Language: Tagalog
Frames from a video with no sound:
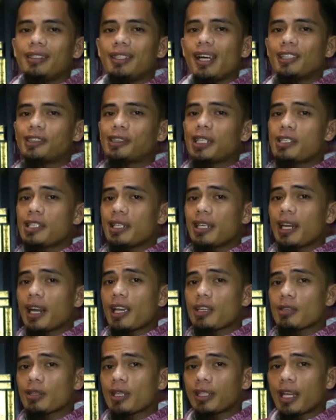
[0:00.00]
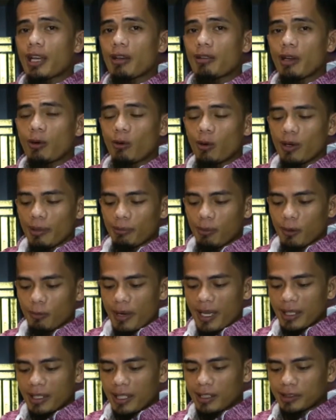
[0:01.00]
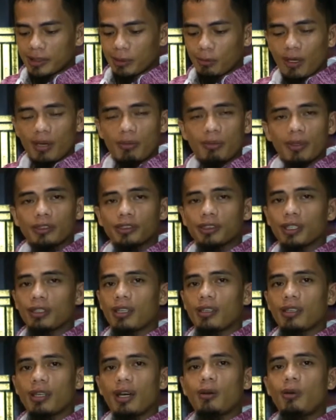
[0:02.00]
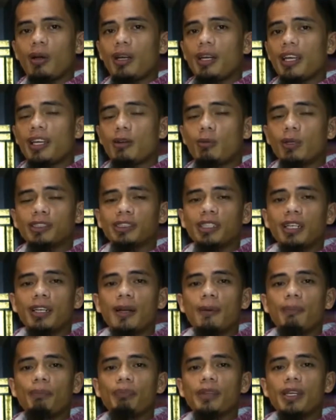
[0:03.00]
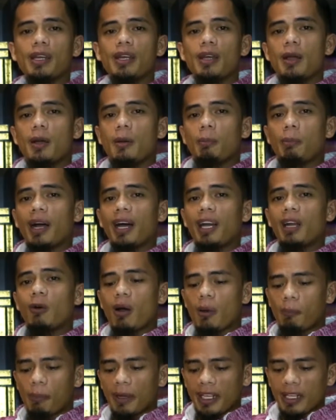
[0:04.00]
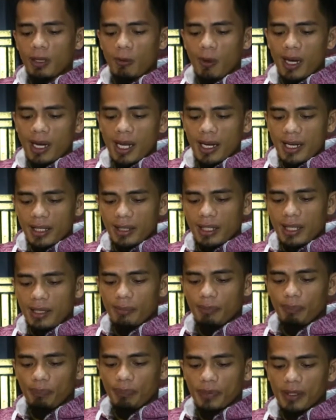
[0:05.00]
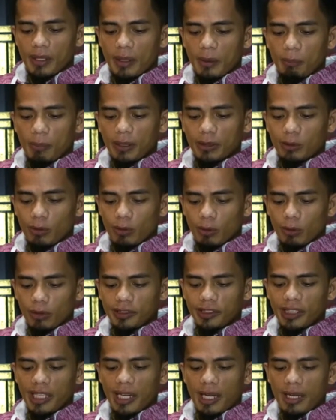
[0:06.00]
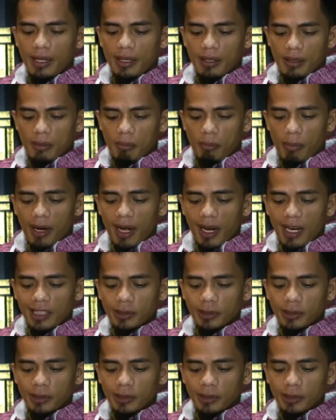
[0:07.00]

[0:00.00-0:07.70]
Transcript: Nasa generation na tayo ng huling propeta na si Muhammad sallallahu alaihi wasallam. Pangalawang paniniwala natin patungkol sa mga